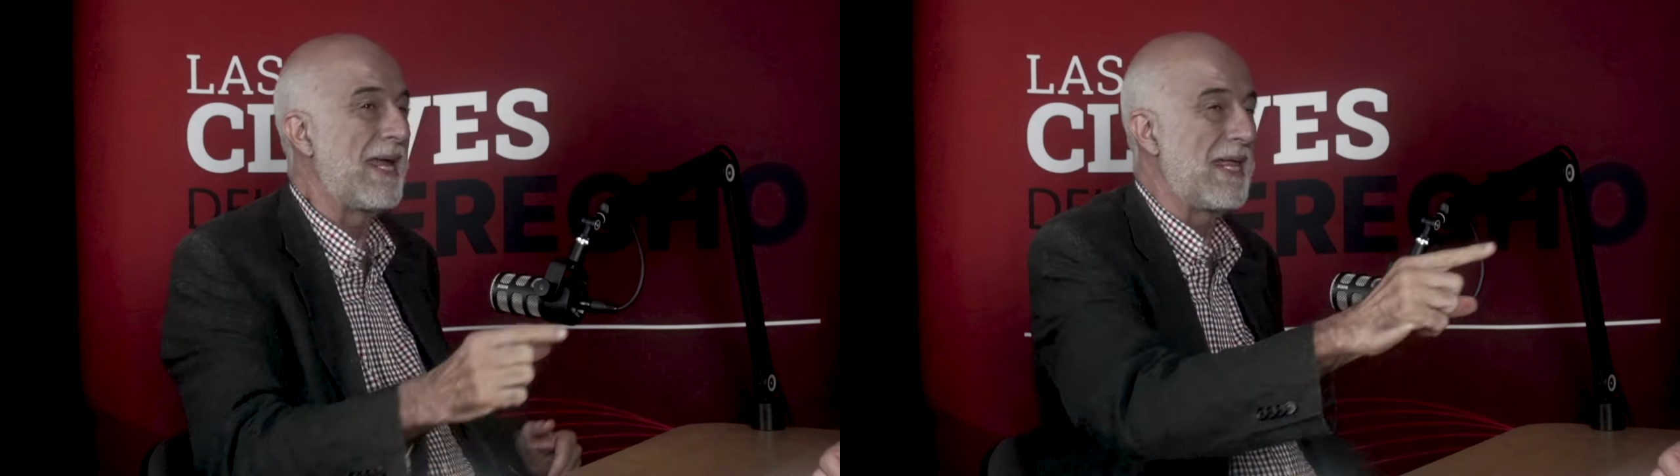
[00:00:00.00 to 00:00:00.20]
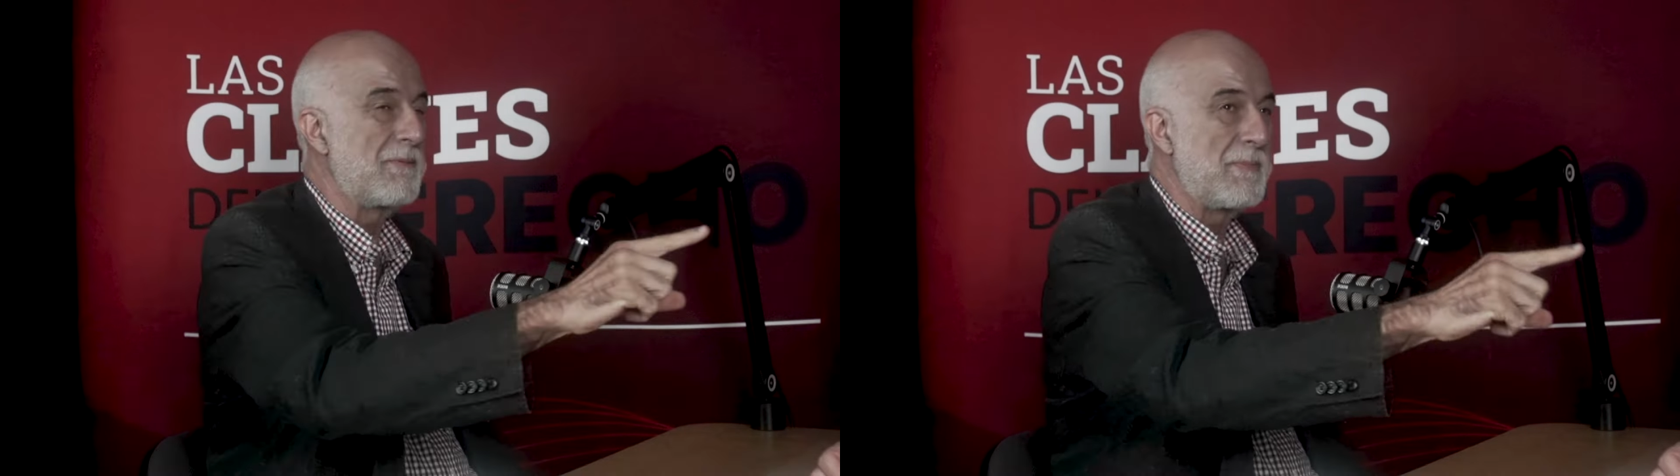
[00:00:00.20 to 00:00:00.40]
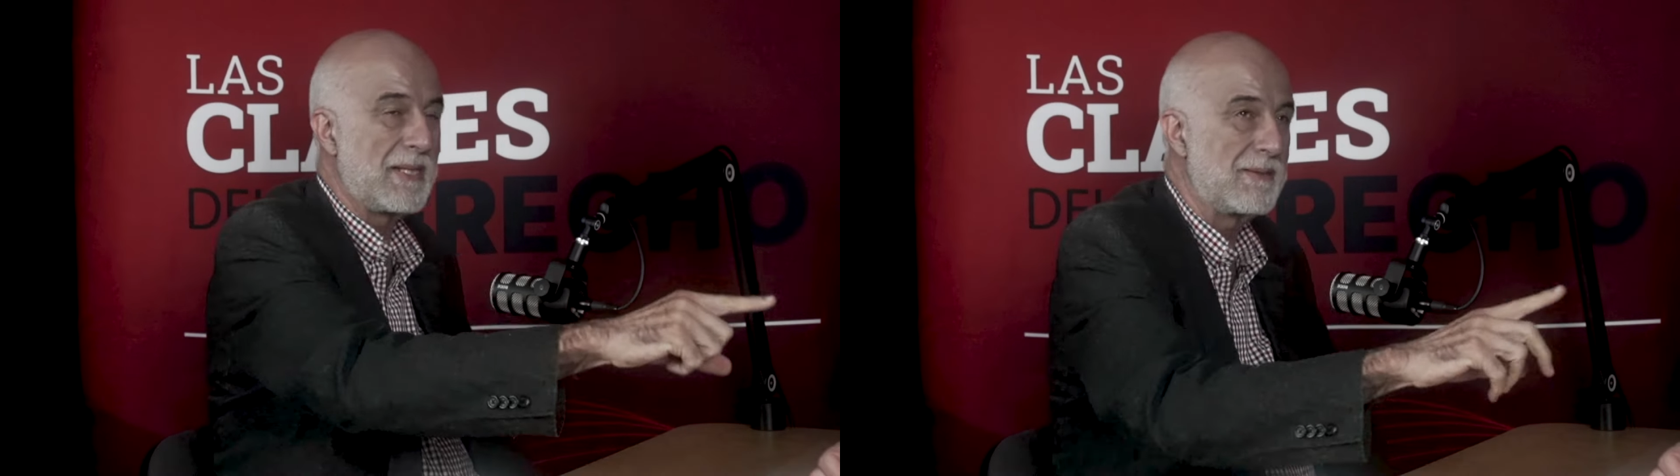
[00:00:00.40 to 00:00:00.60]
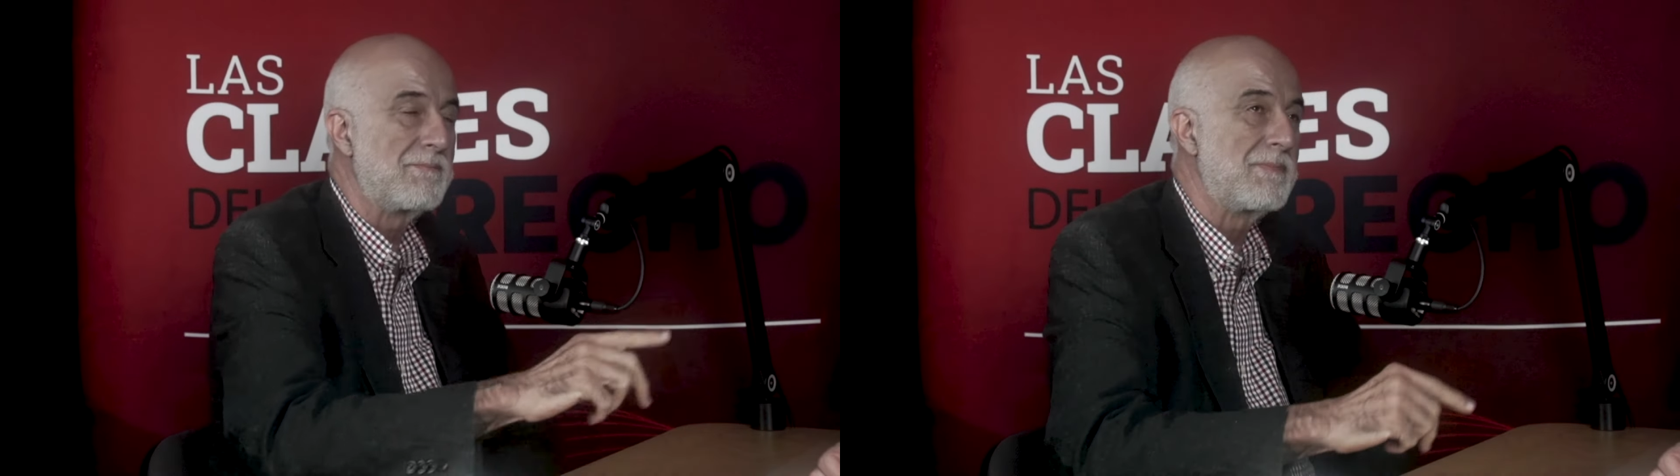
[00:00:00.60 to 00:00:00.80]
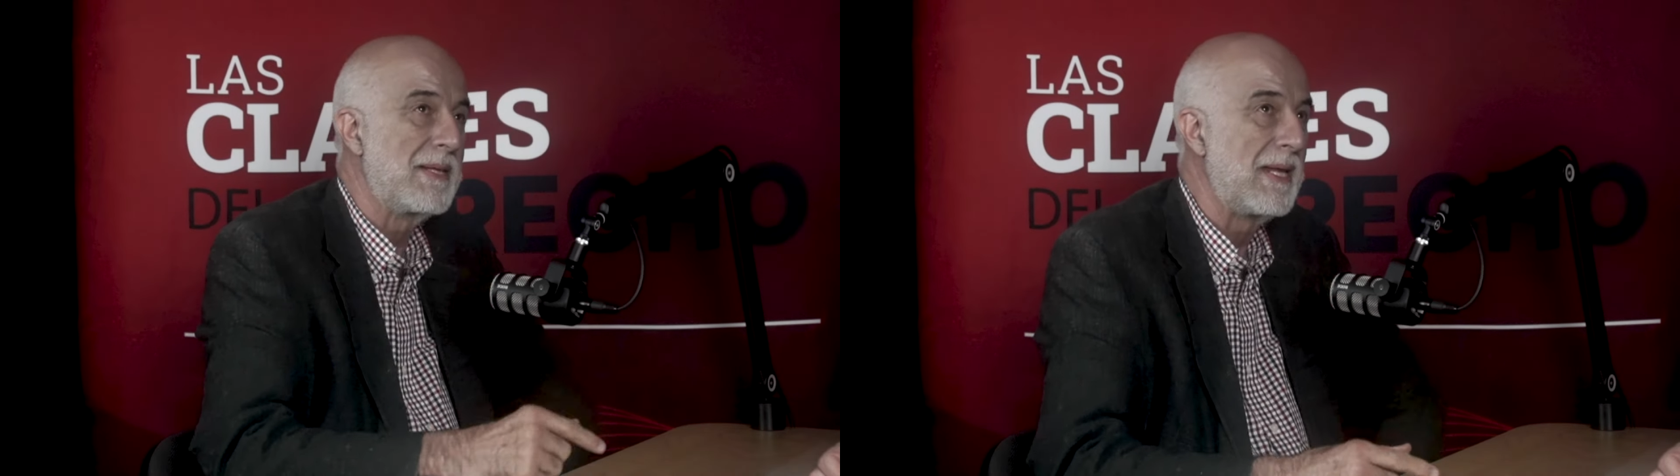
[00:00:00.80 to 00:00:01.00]
Es más,
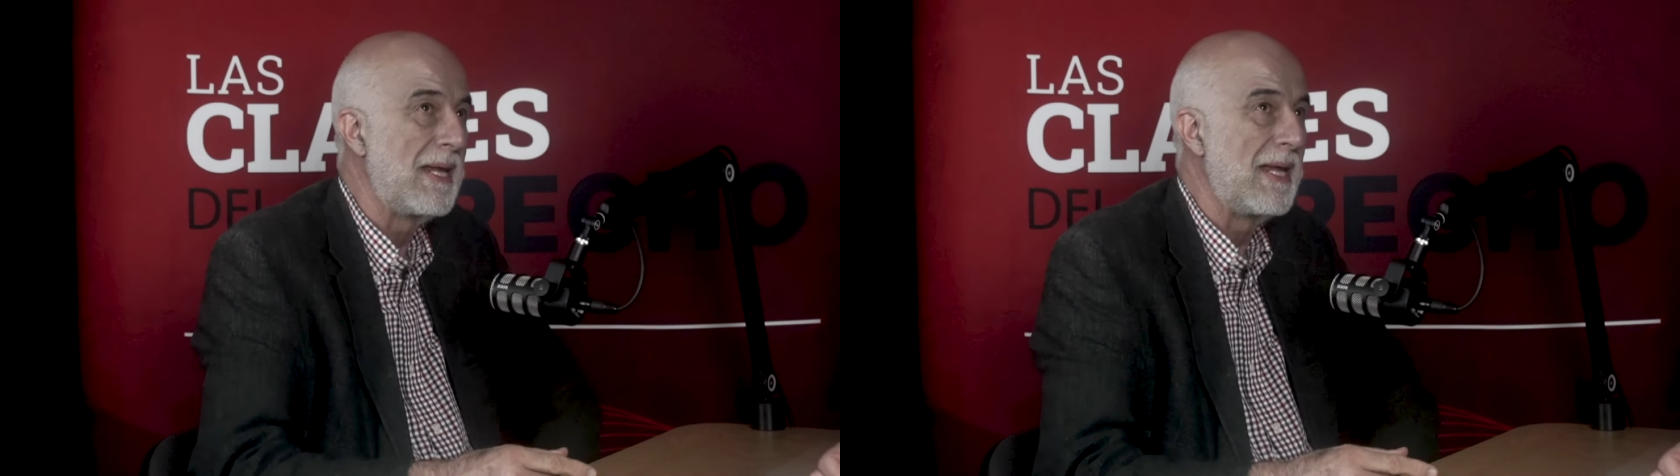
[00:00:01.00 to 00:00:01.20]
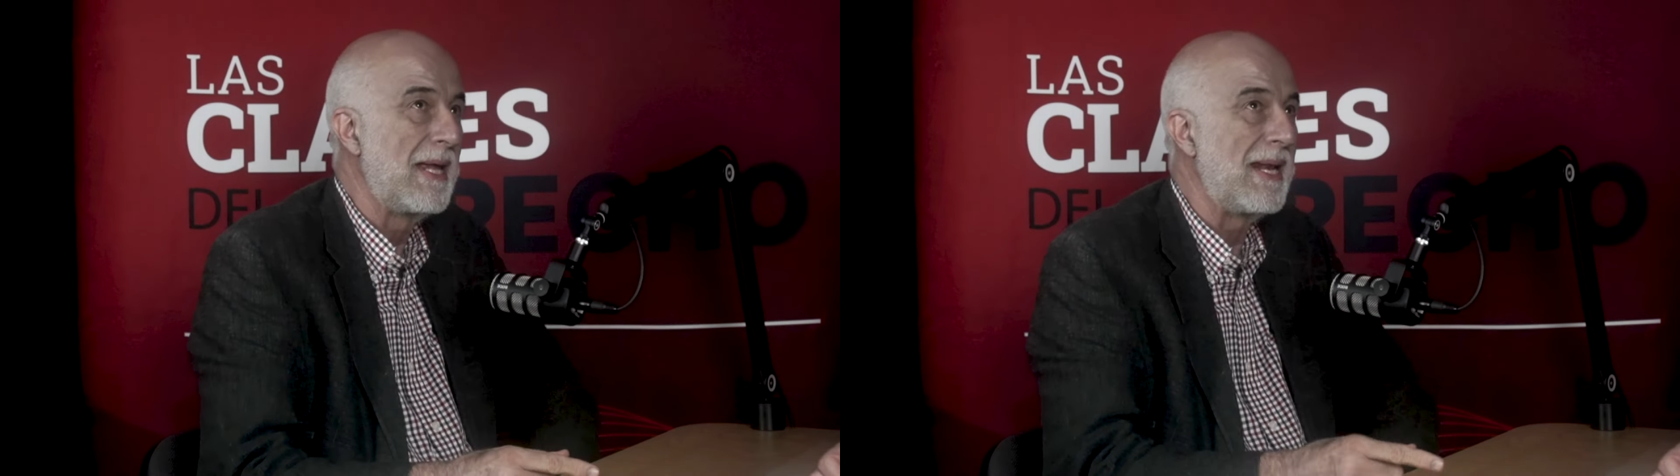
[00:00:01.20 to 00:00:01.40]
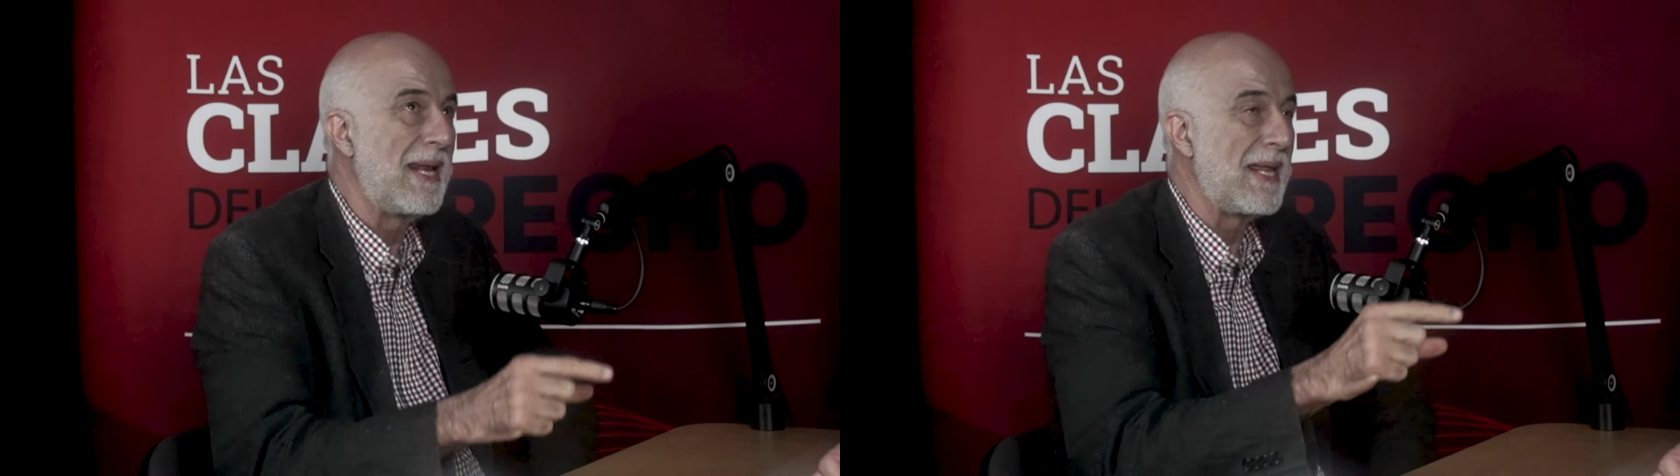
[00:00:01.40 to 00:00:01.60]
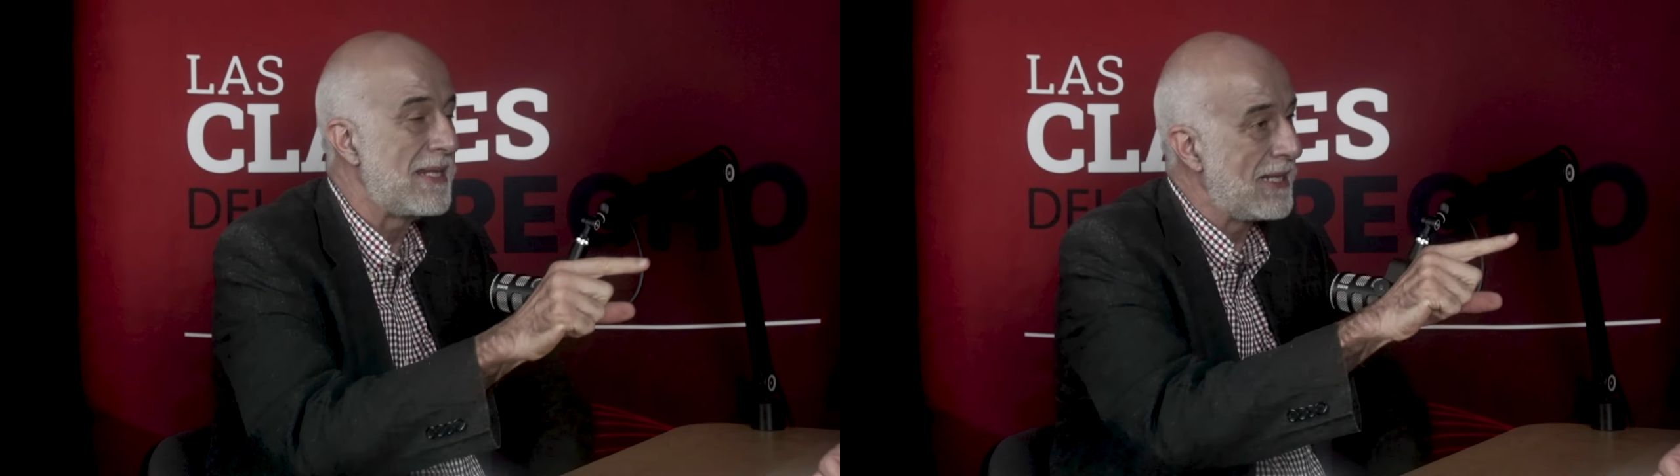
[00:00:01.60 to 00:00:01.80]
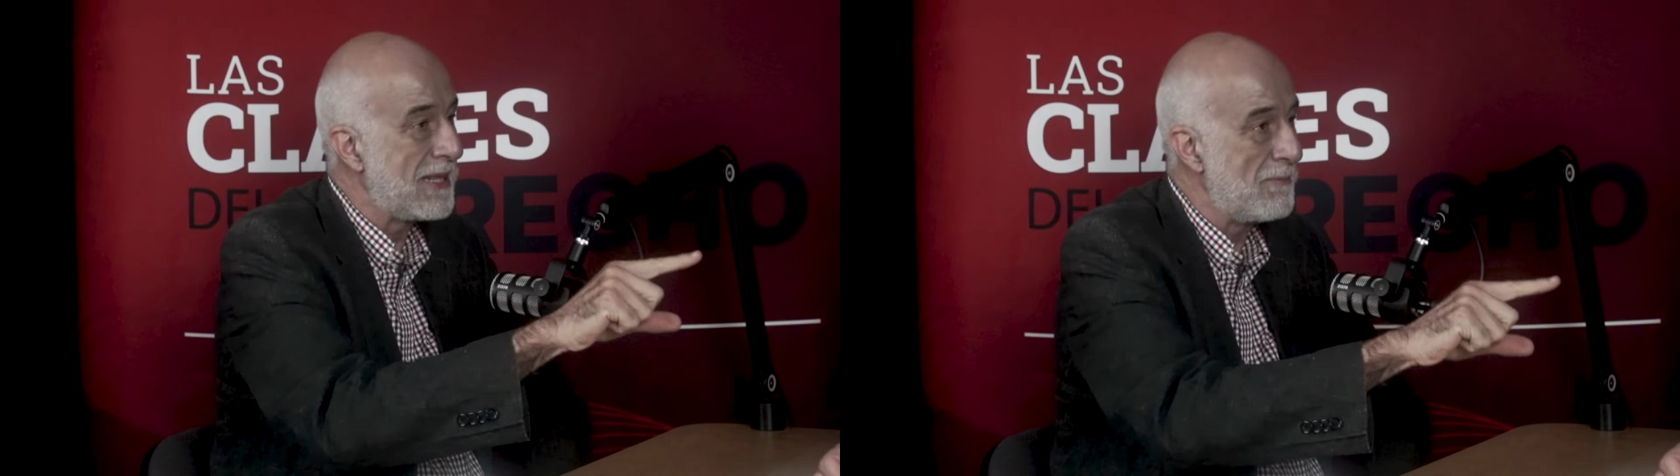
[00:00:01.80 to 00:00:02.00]
la de
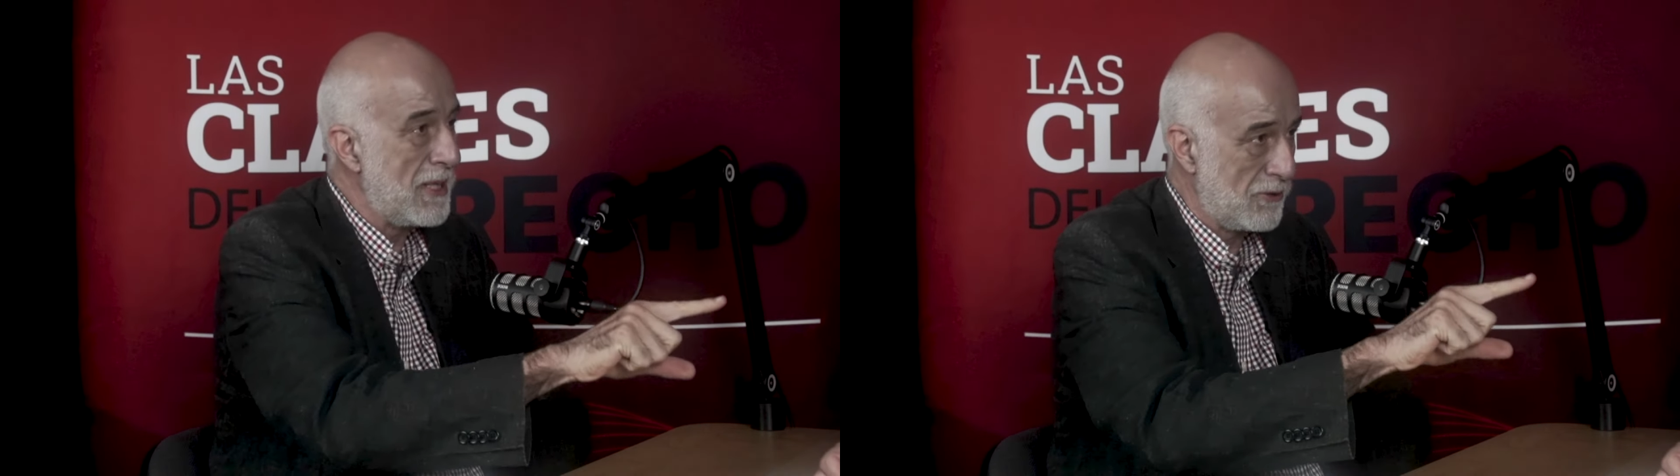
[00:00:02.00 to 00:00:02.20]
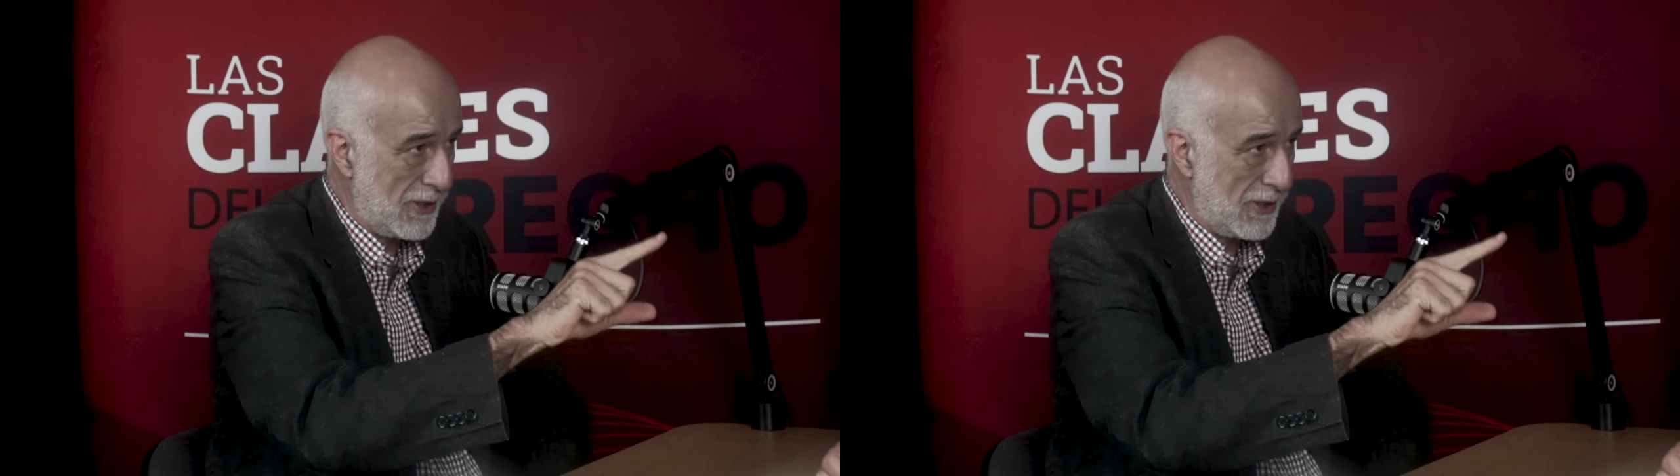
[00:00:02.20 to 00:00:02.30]
lanzamiento,